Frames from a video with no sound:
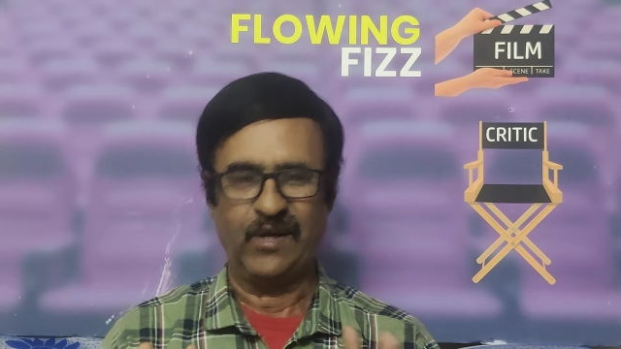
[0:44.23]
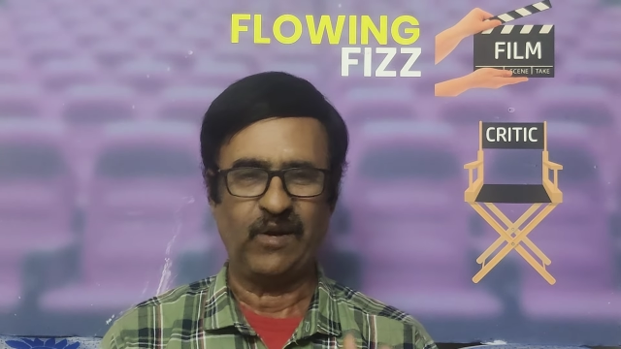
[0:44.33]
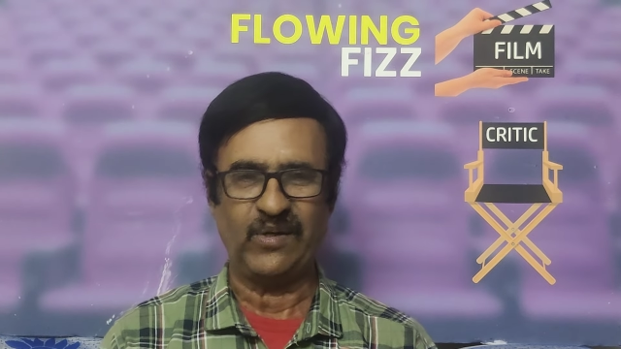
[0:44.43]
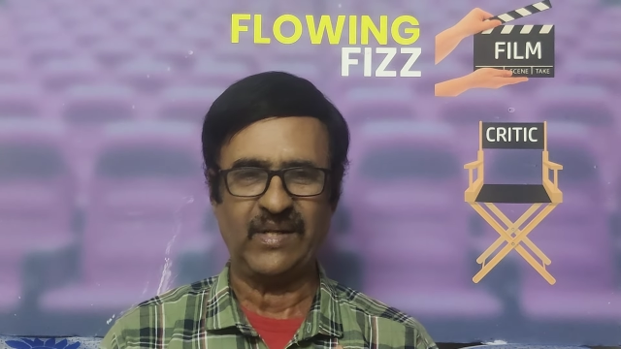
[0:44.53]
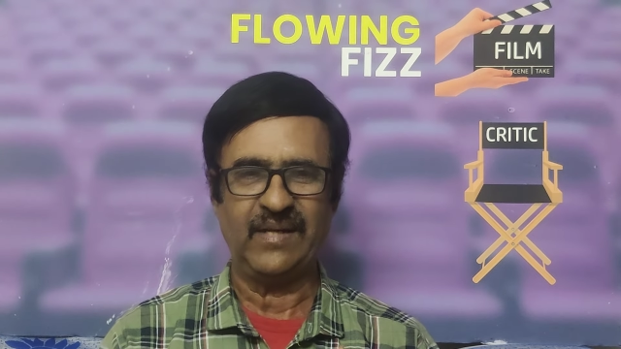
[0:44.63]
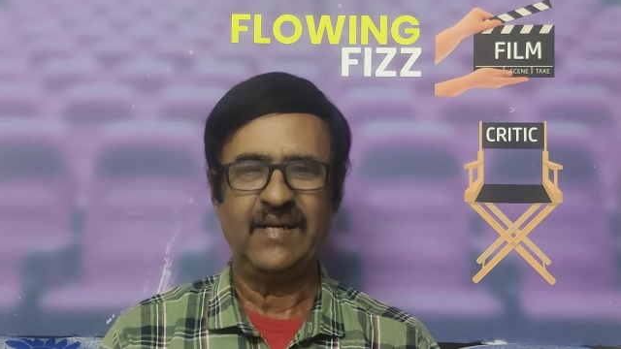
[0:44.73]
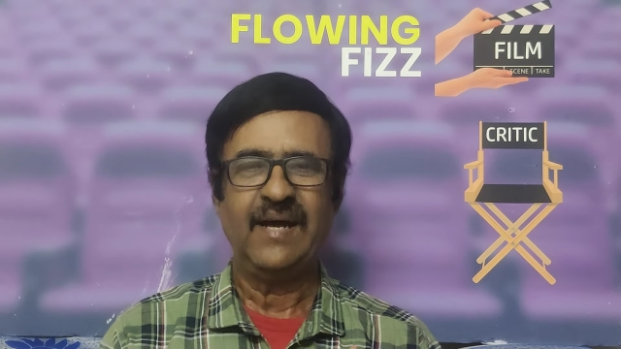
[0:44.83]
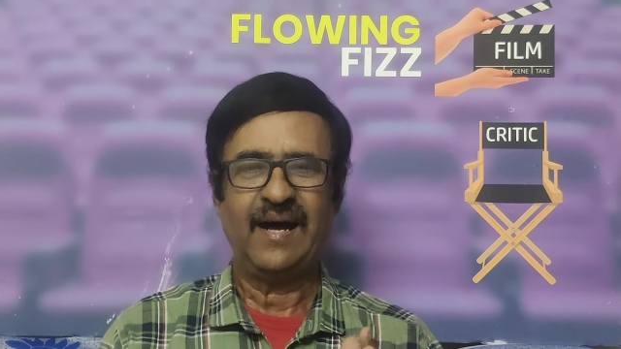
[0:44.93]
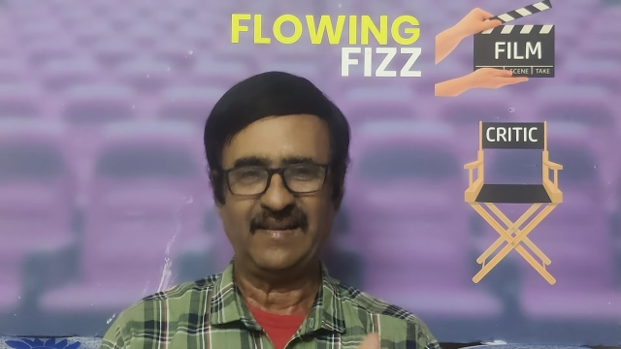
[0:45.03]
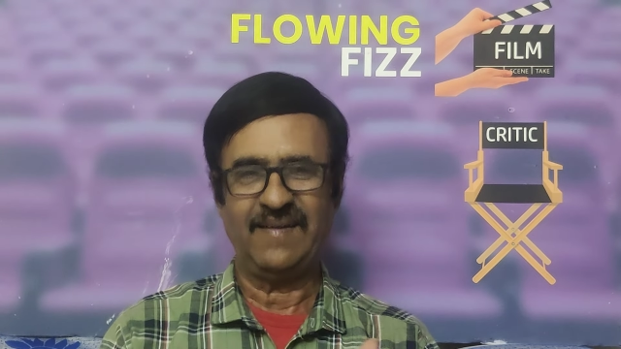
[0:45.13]
நாட்டு
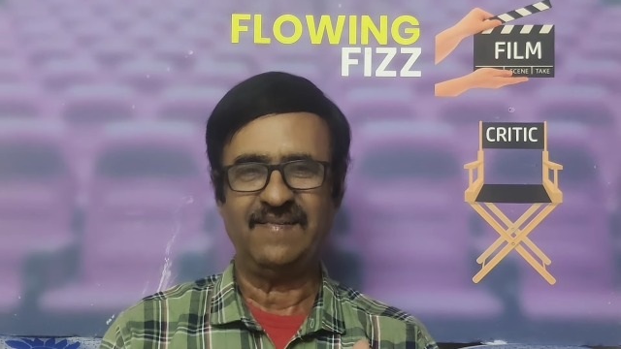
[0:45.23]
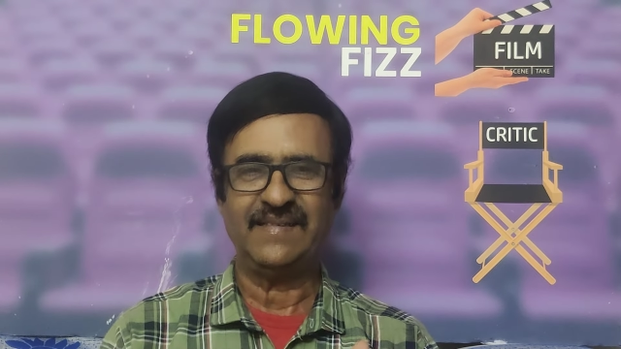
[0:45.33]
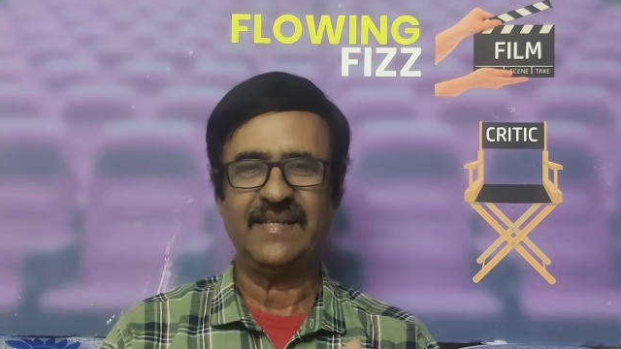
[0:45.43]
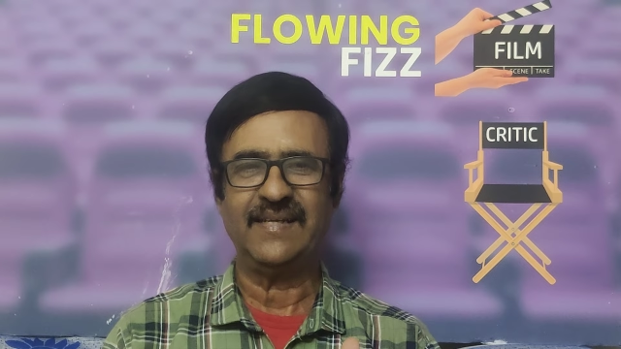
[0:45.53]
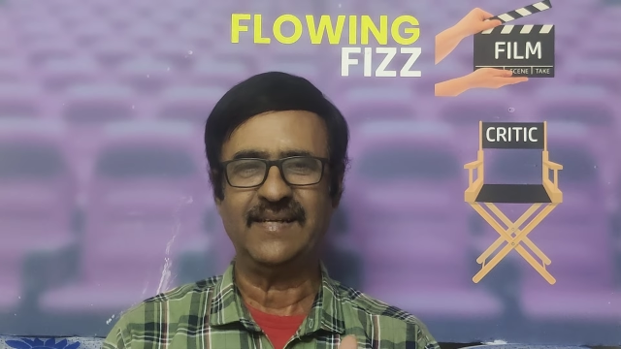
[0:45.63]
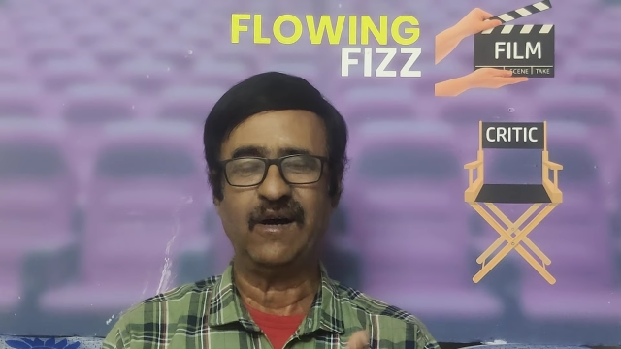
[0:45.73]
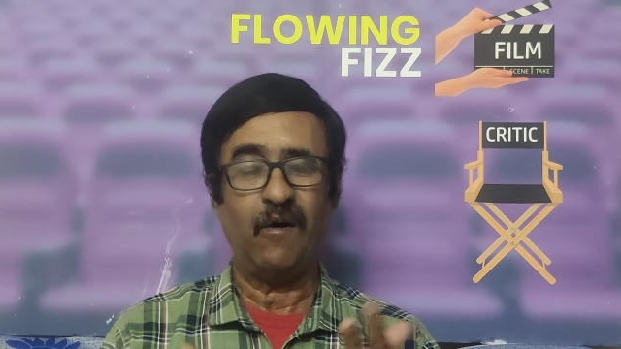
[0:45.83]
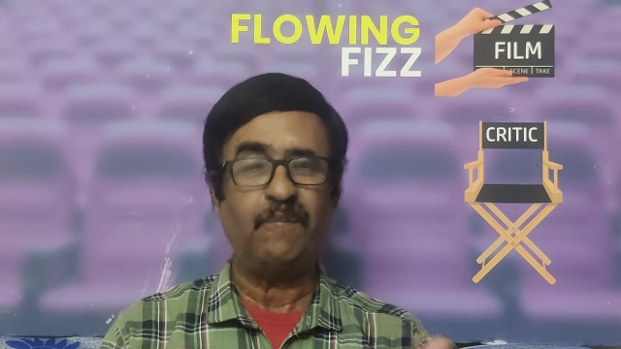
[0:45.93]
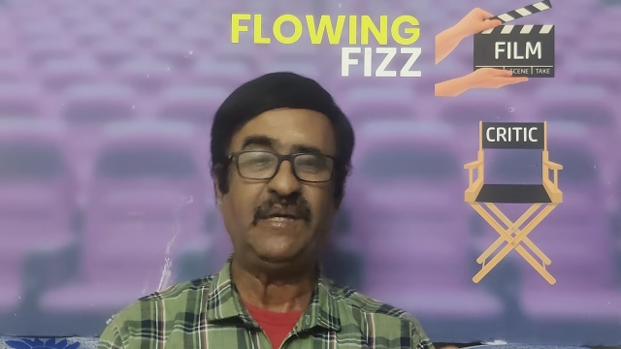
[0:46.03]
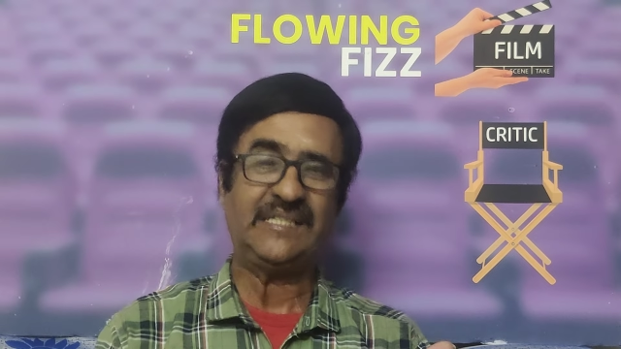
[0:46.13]
அதில் வந்து
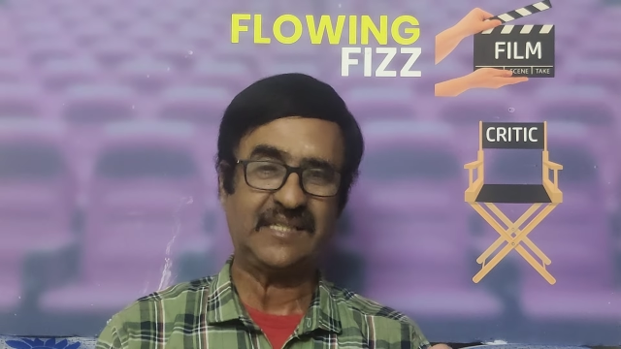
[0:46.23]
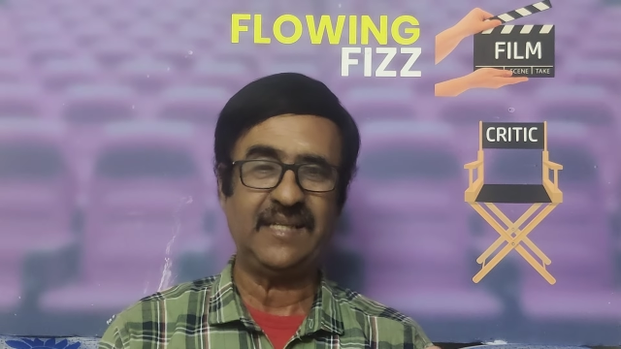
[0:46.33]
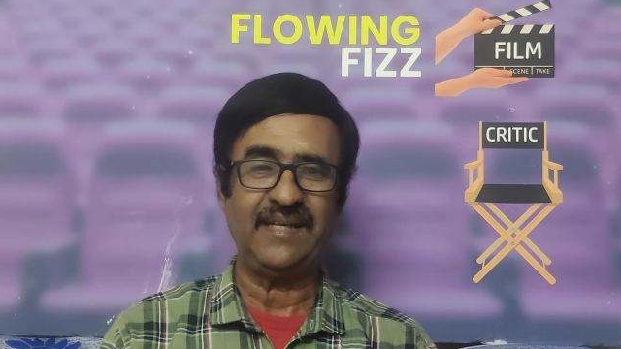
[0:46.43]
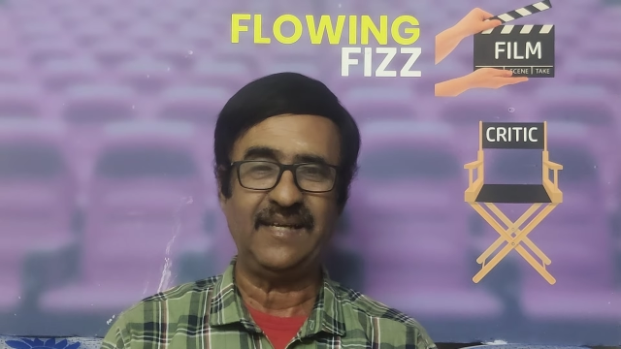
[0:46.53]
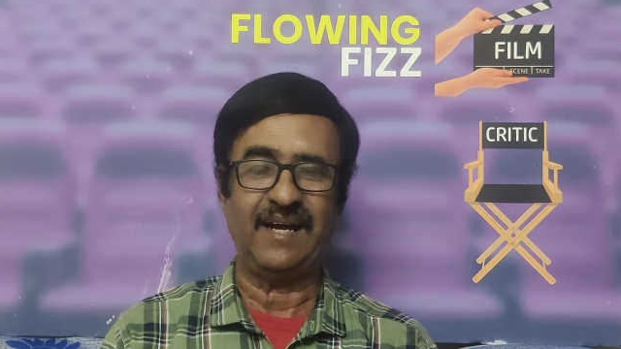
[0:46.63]
ஆப்வியஸ்லி